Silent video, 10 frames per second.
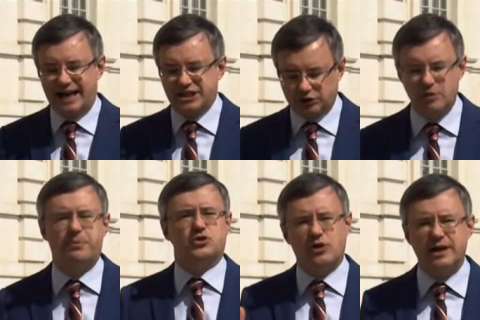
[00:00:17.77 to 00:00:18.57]
e ha lasciato
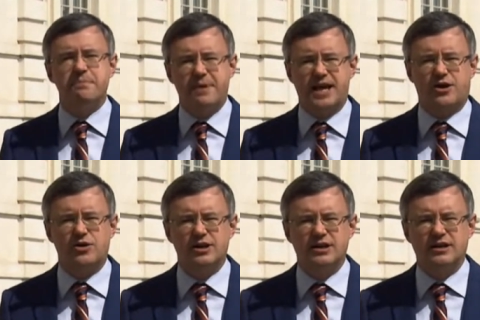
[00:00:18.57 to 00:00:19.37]
il posto
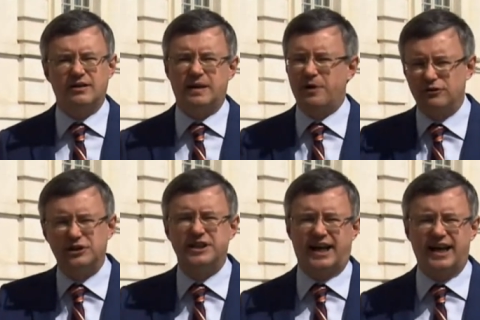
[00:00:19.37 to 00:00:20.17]
all'impero, che poi
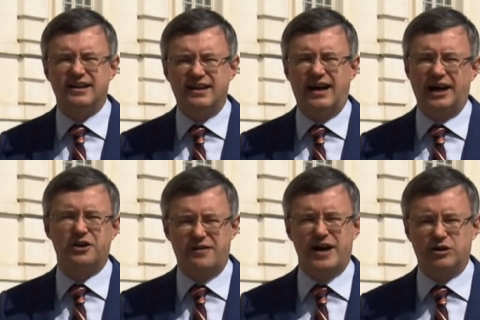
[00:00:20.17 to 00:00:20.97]
vuol dire
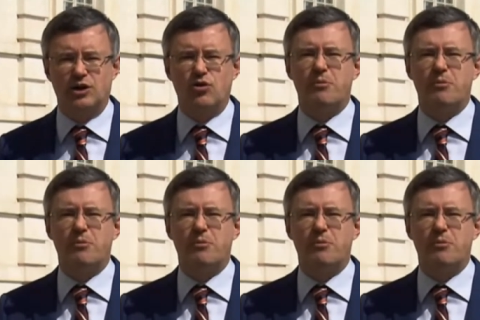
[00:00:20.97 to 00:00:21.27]
al governo